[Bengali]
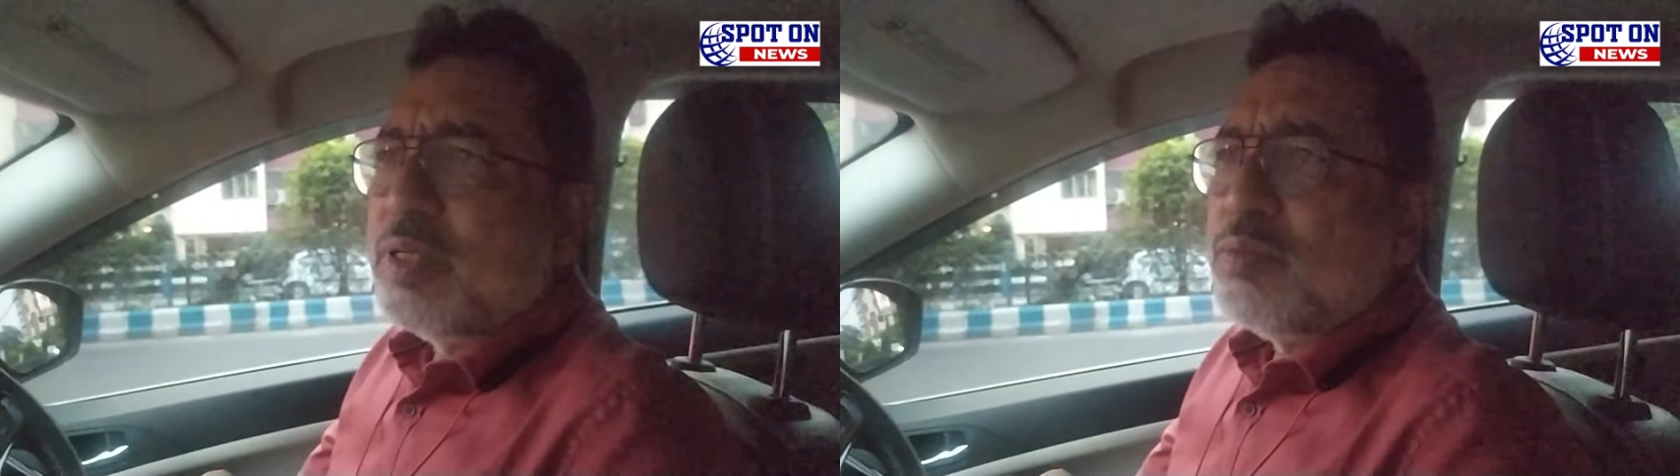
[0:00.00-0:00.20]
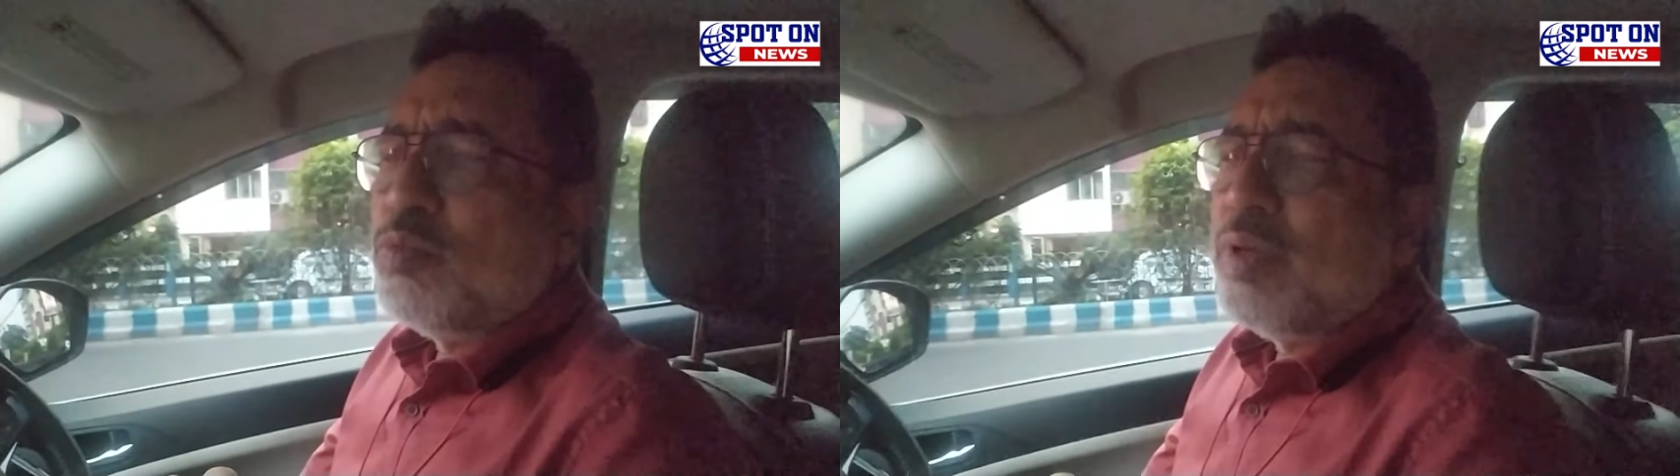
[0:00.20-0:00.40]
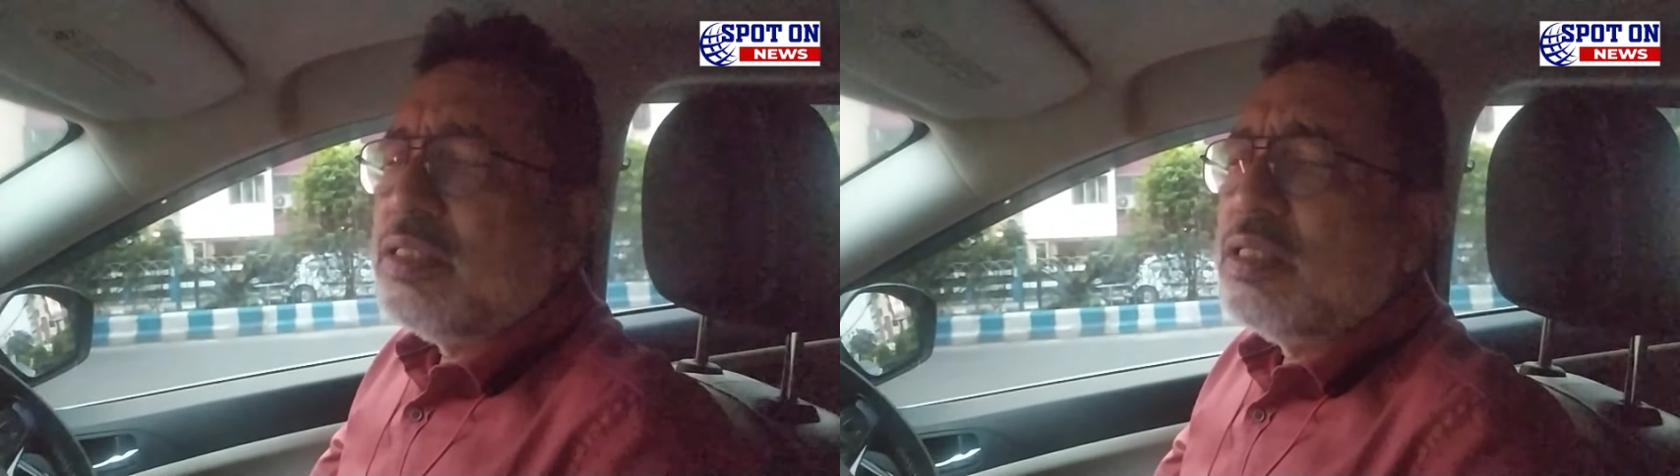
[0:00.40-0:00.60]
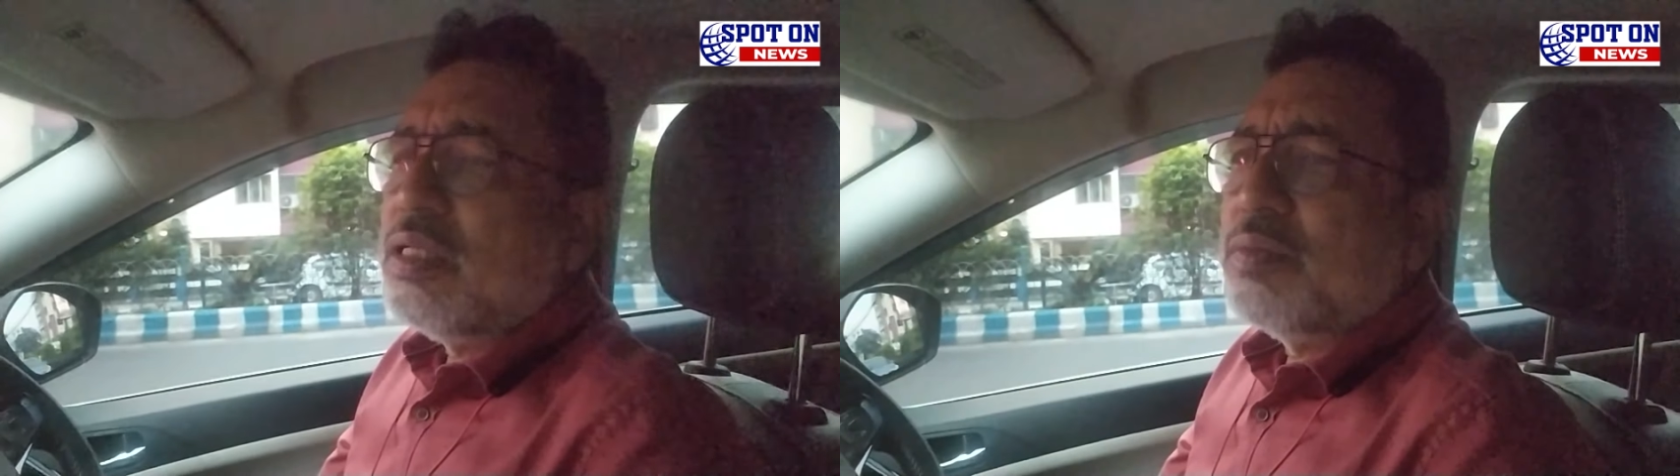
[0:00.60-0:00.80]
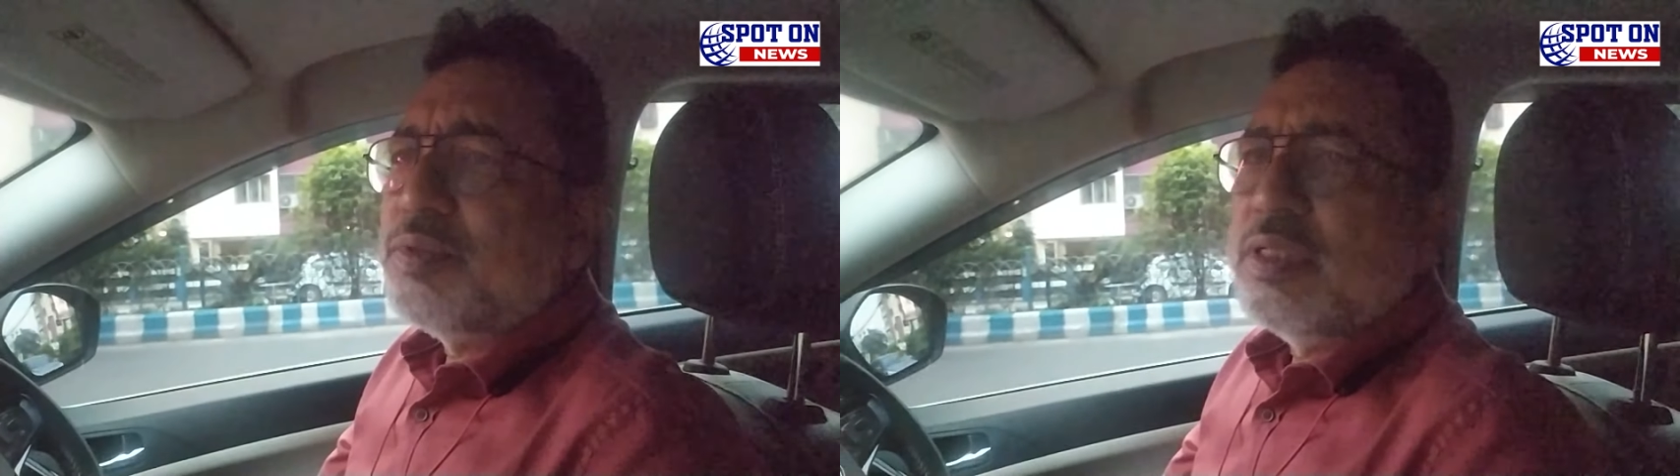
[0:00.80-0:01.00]
ম্যাচ মুম্বাই
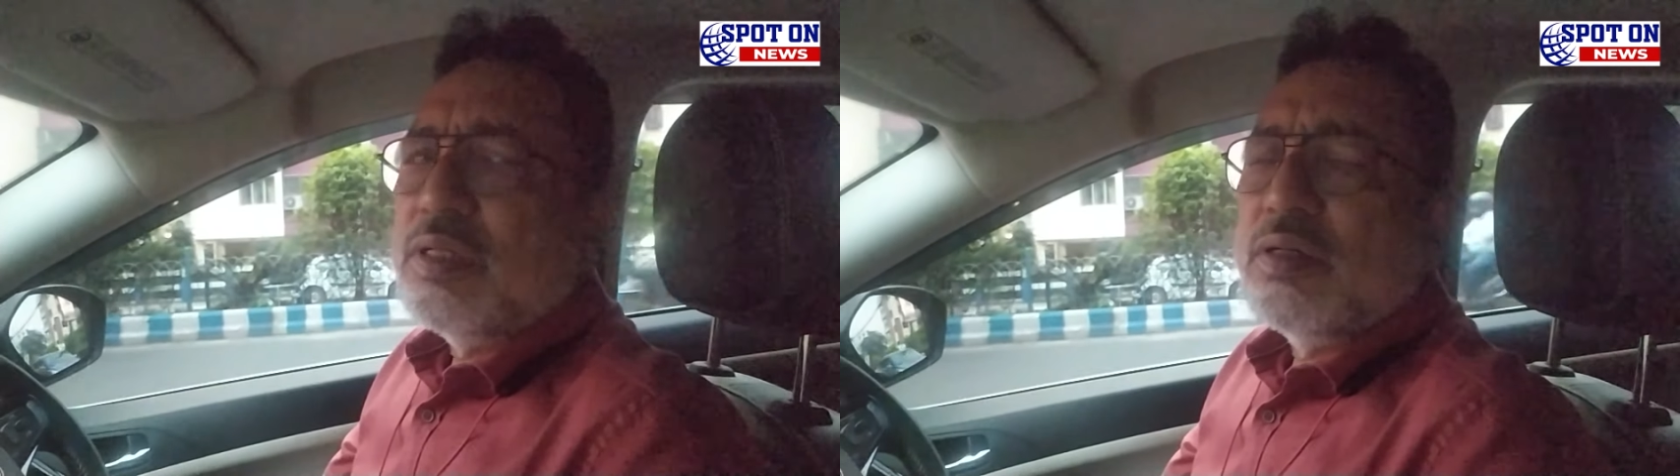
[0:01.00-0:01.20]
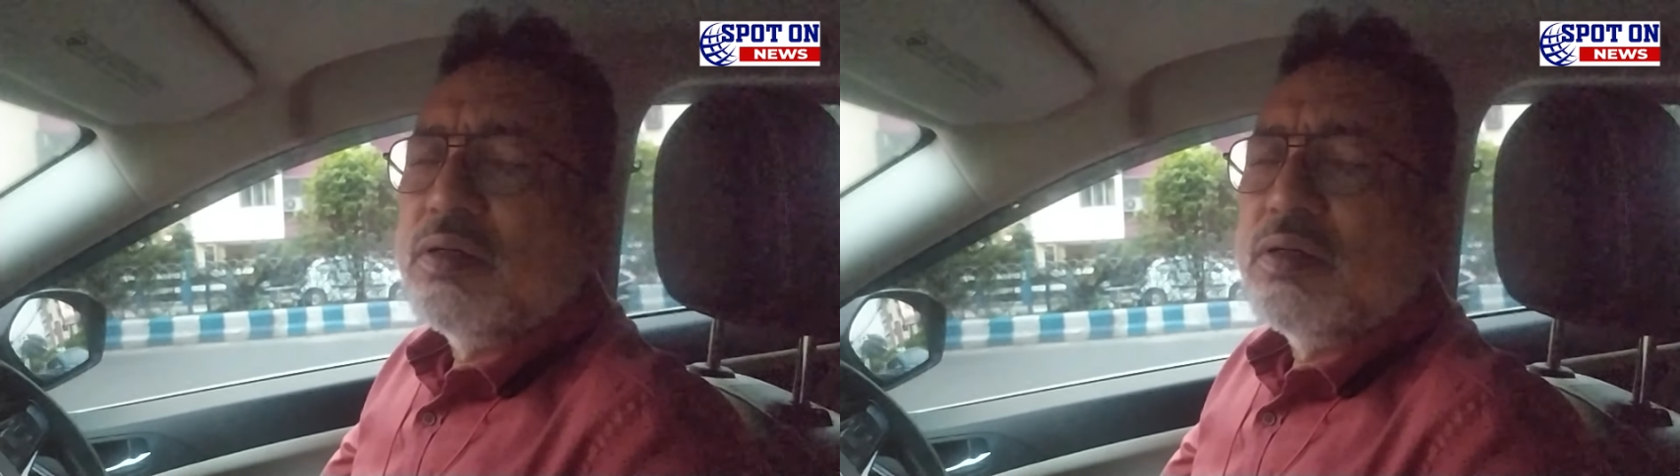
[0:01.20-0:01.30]
সিটি এফসি